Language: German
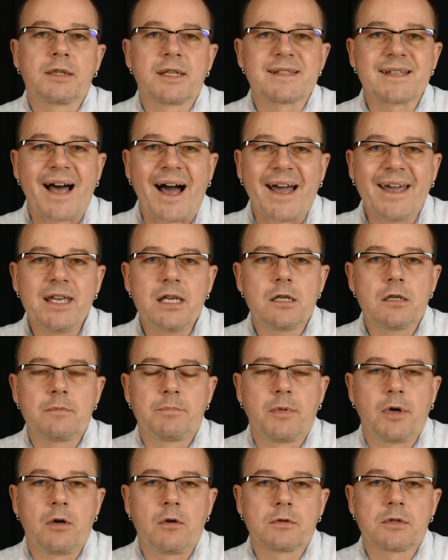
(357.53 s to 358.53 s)
das
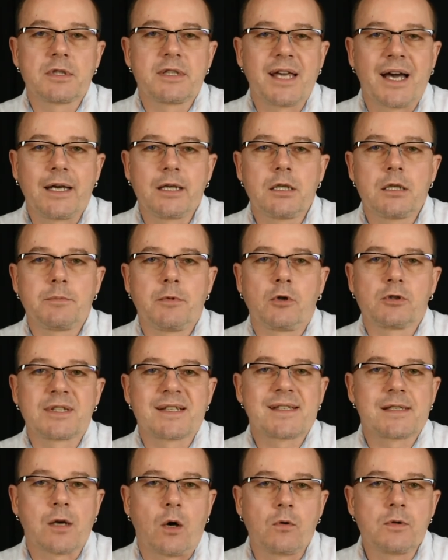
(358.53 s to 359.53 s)
eingebaute, die
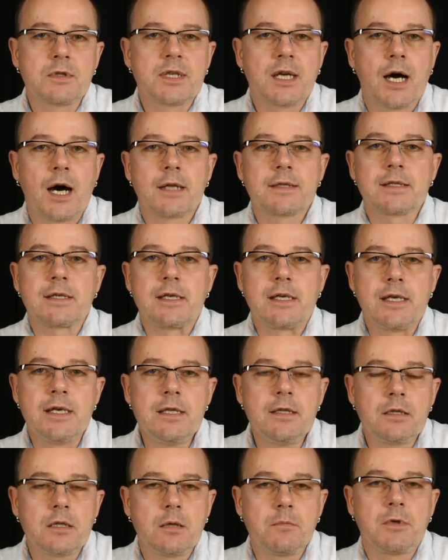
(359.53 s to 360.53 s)
eingebaute Soundkarte
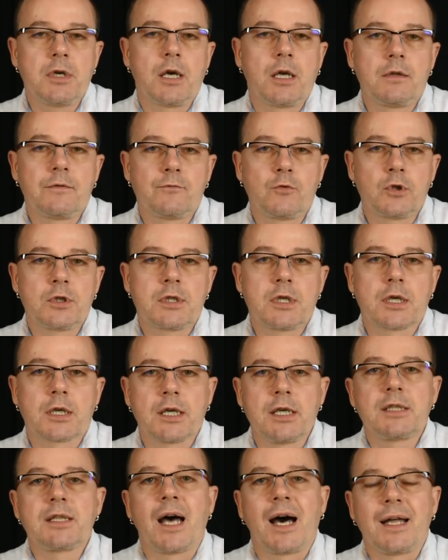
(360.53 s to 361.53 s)
in dem
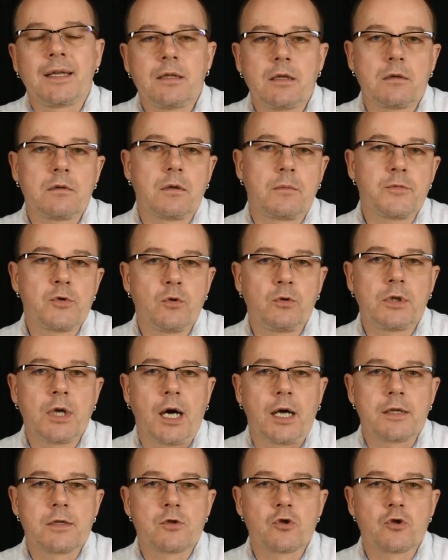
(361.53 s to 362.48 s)
Kenwood-Gerät an den Computer